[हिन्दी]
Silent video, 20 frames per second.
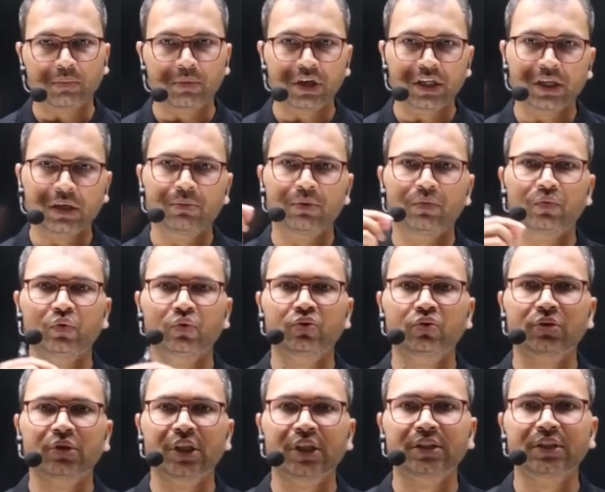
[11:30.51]
मेल गैमेट फ्यूज
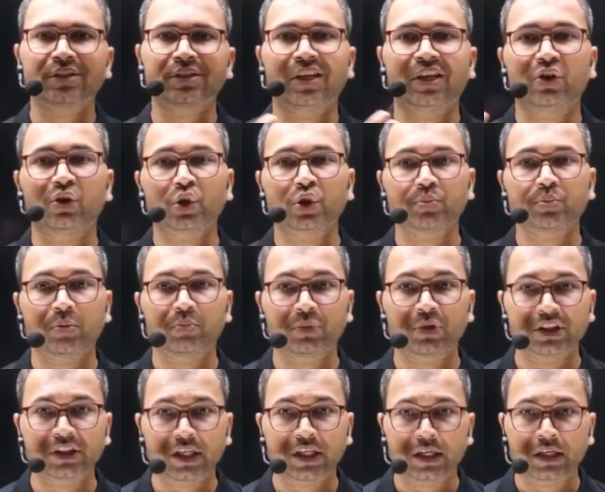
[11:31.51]
होता है जिससे इंडोस्पम
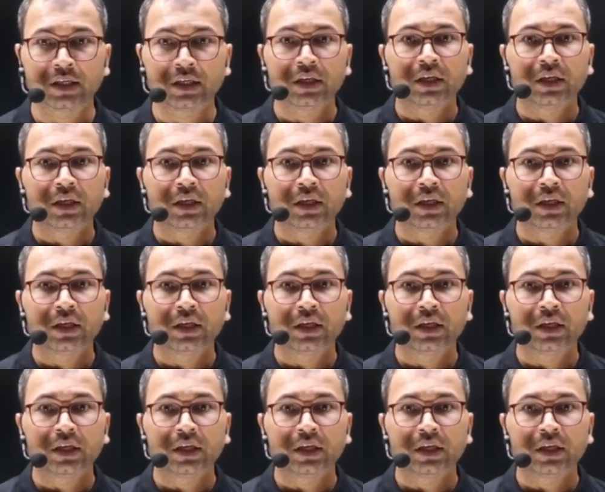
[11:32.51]
बनता है